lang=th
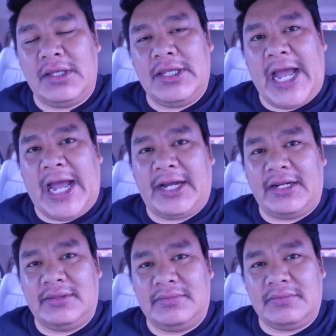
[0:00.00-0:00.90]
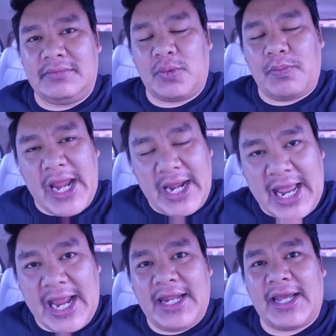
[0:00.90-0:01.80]
อย่างแพร่ห
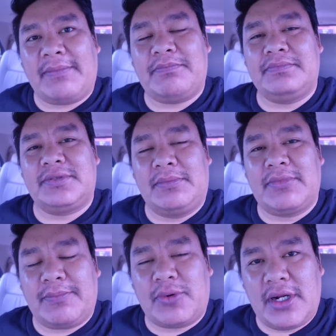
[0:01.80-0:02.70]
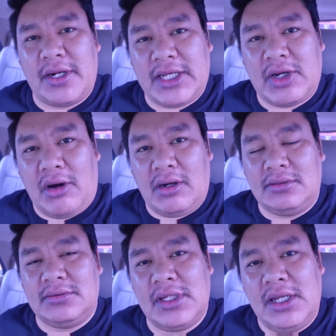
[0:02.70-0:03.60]
ลายนะครับสำหรับกรณีของ
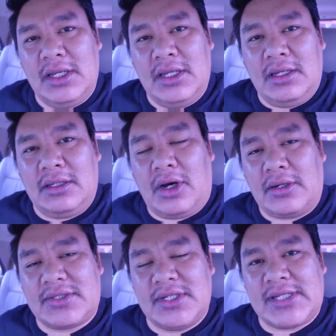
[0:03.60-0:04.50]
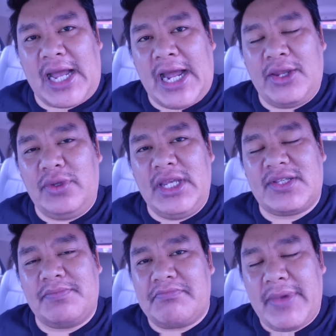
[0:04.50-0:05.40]
น้องนักศึกษาอายุ
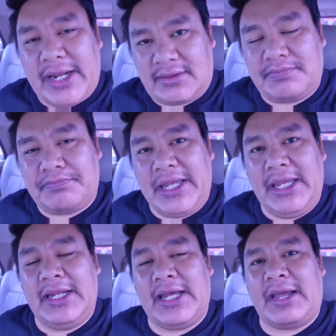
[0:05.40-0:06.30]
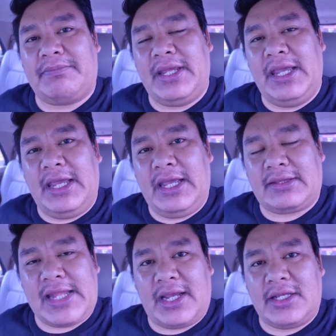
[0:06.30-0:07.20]
21 ปีนะครับ ที่
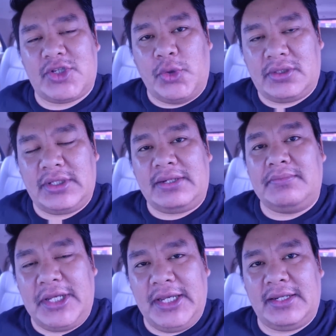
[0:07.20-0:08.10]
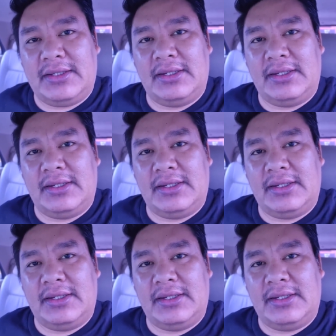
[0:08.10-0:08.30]
แต่งชุดนักเรียน